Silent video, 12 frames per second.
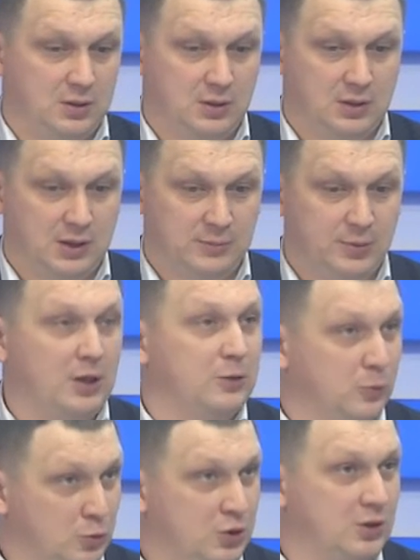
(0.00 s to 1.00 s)
отбирать
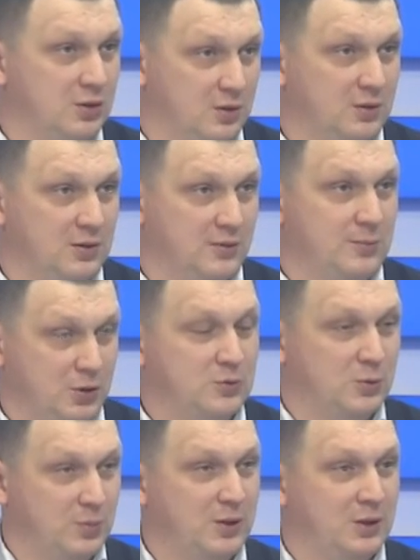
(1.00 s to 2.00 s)
лучших э, в
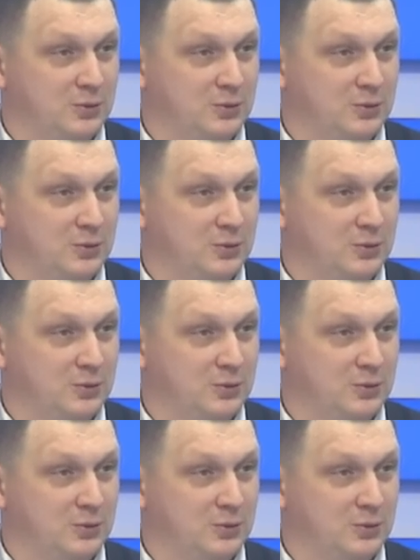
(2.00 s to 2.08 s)
общественную палату.